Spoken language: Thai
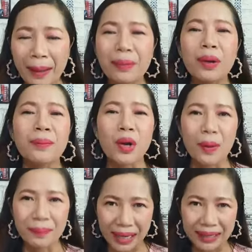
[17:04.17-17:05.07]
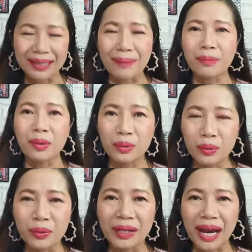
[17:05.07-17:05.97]
พร้อม ๆ กันกับครูนู
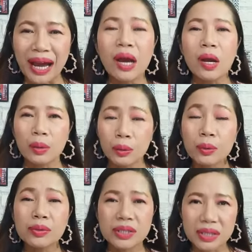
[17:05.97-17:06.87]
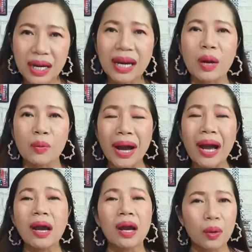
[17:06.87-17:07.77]
นะคะ ครูนูเชื่อค่ะว่า
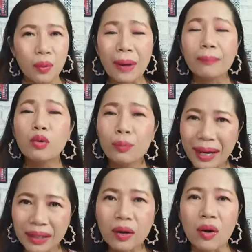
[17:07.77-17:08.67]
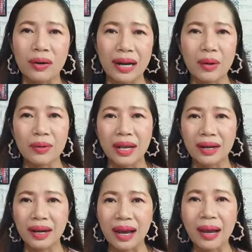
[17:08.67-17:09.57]
ความมุ่งมั่นของเรานั้น
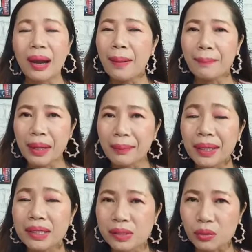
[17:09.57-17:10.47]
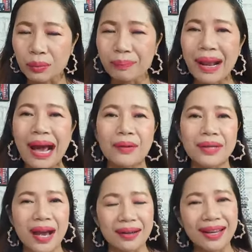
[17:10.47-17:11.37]
นะคะ มันไม่สูญเปล่าอ
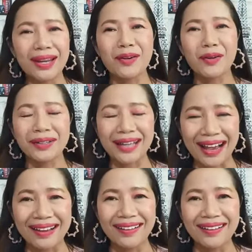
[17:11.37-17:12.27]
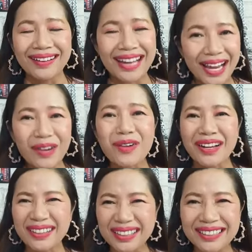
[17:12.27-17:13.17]
ย่างแน่นอนค่ะ และวัน
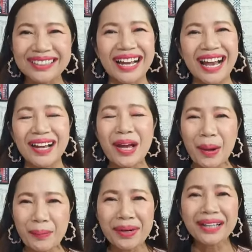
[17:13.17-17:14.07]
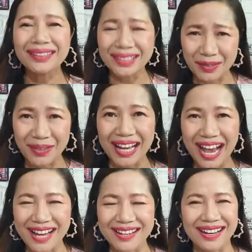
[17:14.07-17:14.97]
หนึ่งนะคะ เมื่อถึงเวลา
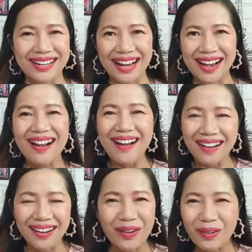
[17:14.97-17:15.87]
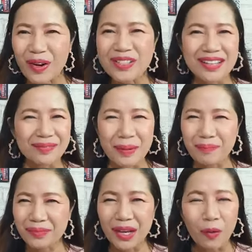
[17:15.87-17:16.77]
นั้นนะคะ เราก็จะแบบ
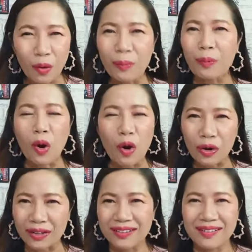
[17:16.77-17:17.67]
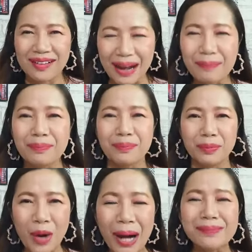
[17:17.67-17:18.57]
อบกอดรับ
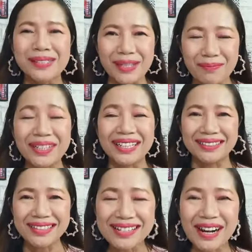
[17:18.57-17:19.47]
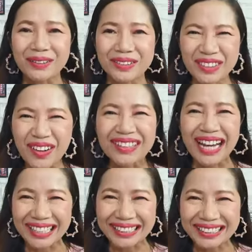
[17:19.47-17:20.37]
ความสำเร็จที่เราต้องกา
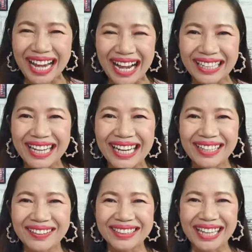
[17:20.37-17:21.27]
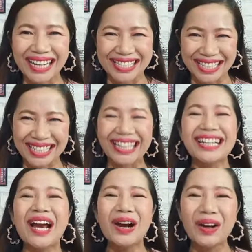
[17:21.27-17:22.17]
รอย่างแน่นอนค่ะ ฉะนั้น
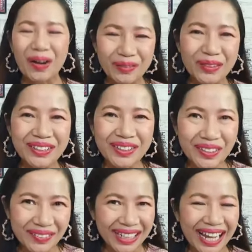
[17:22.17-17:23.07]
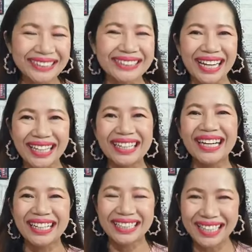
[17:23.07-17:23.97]
ขอบคุณทุกพลังใจ
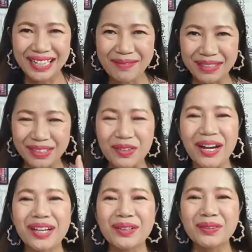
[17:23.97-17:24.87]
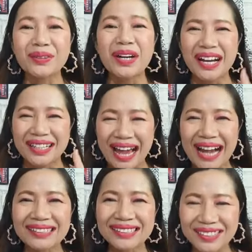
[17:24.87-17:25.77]
ที่มาส่งให้ครูนูทั้ง
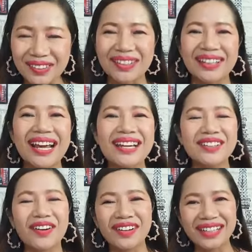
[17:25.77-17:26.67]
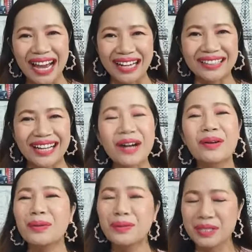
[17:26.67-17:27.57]
สดและย้อนหลังนะคะ ค
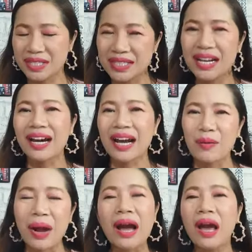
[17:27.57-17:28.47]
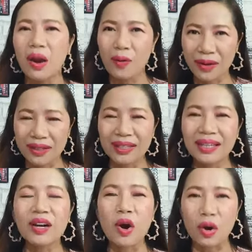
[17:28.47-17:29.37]
รูนูเชื่อค่ะว่าวันนี้
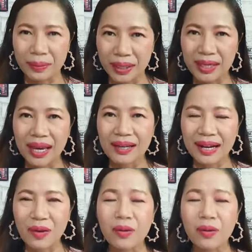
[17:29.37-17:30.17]
ขอเพียงแค่เรา